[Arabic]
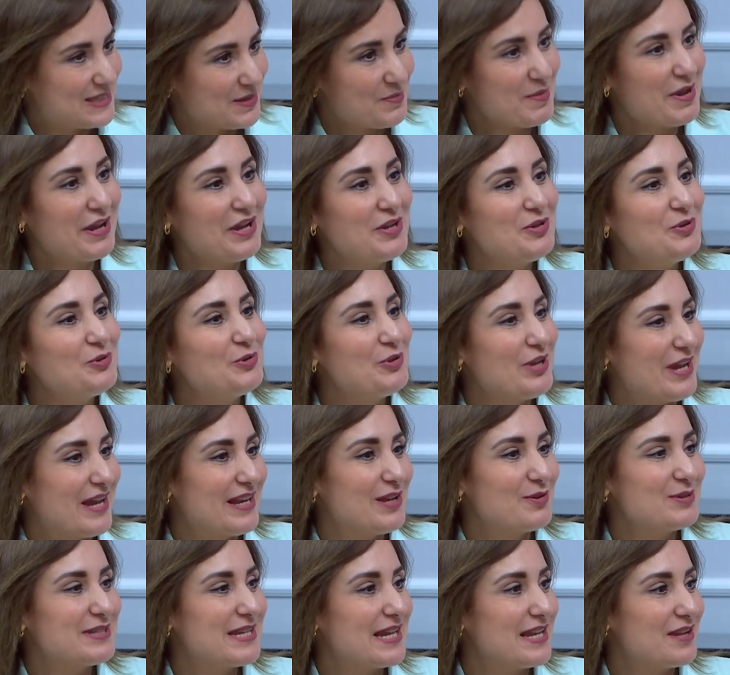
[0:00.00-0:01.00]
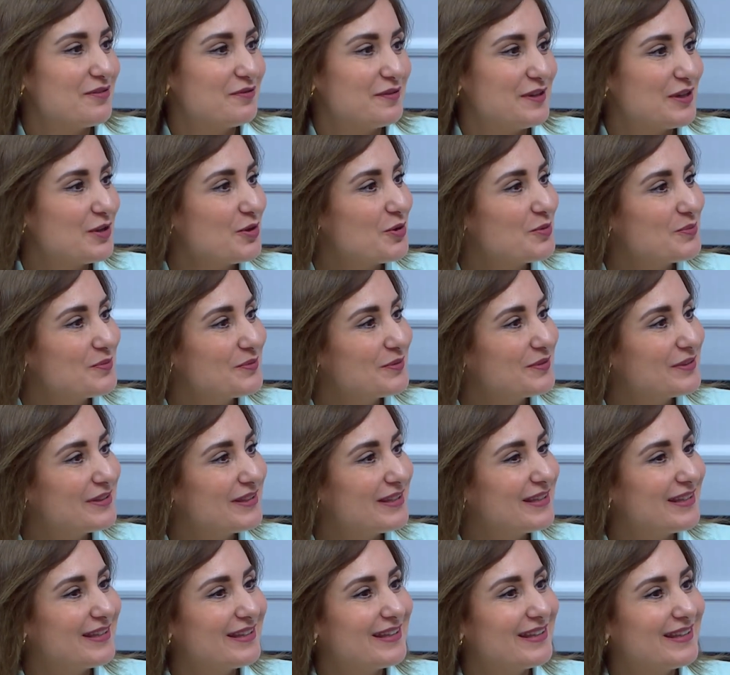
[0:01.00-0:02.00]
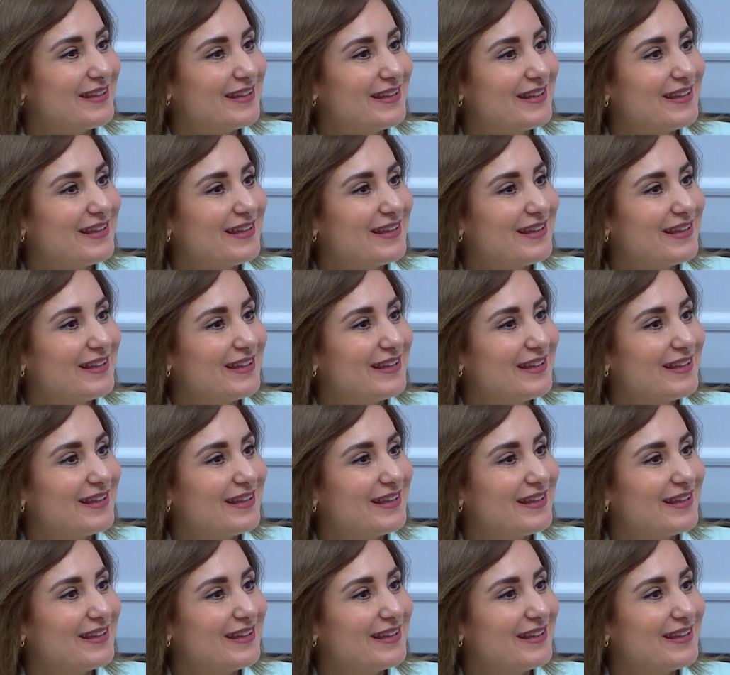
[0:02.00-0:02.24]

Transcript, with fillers: اهلا وسهلا فيك استاذ صباح النور اهلا وسهلا فيكم